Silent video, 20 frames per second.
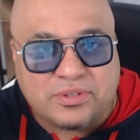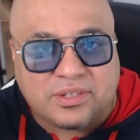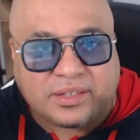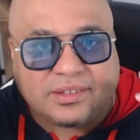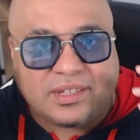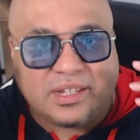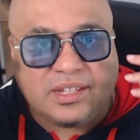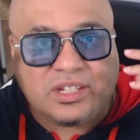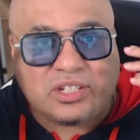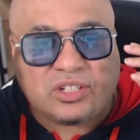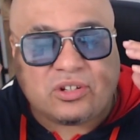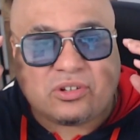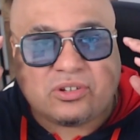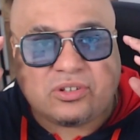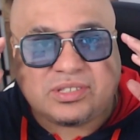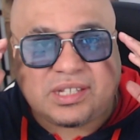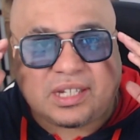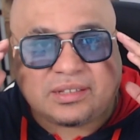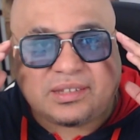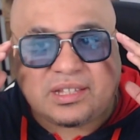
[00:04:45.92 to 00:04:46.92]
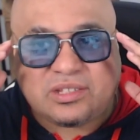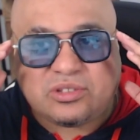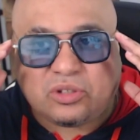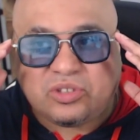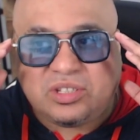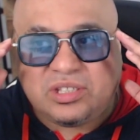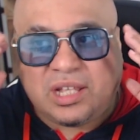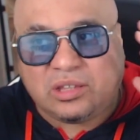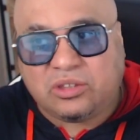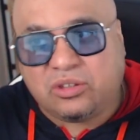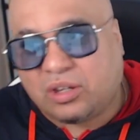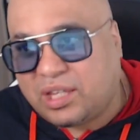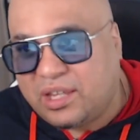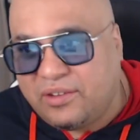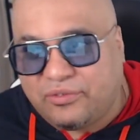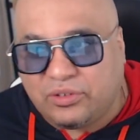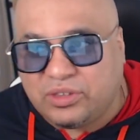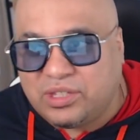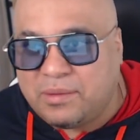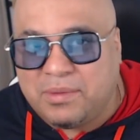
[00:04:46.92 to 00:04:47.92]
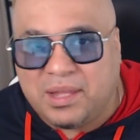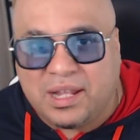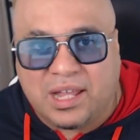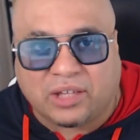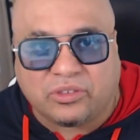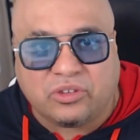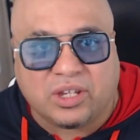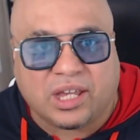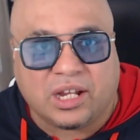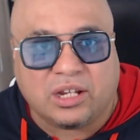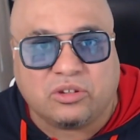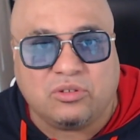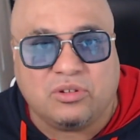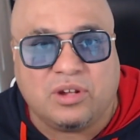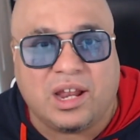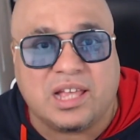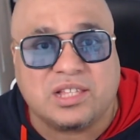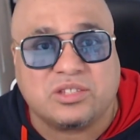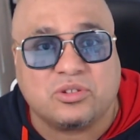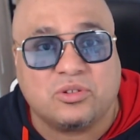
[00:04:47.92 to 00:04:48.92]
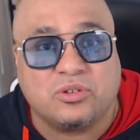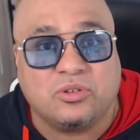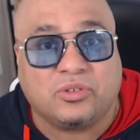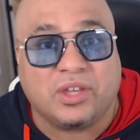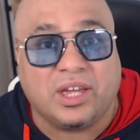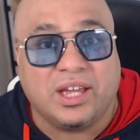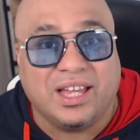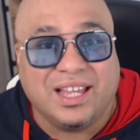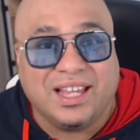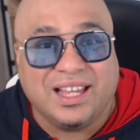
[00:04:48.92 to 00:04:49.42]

intelligent que certains ordinateurs qui font des milliards de calculs à la seconde.